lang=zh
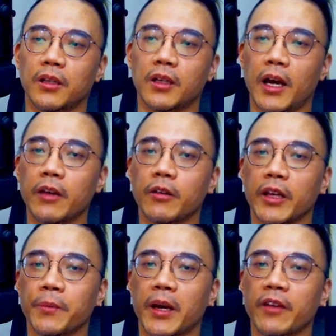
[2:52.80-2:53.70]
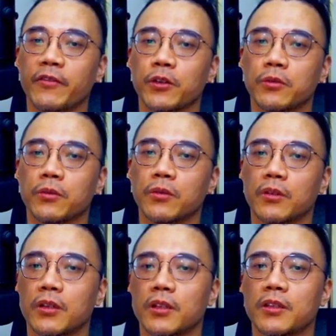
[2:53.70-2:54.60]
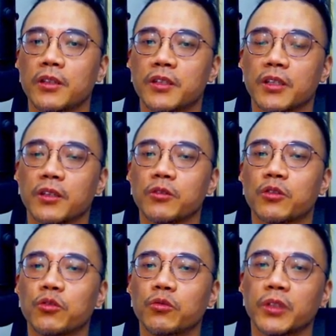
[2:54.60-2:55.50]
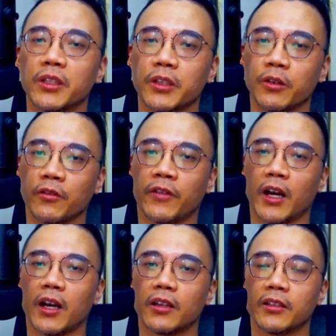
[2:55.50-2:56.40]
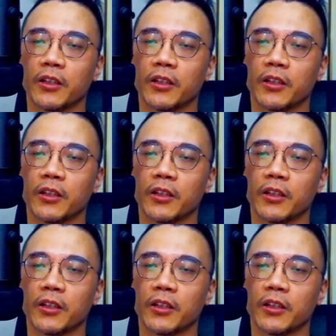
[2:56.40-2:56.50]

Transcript: 那还有 in my view，这几个都是固定的用法。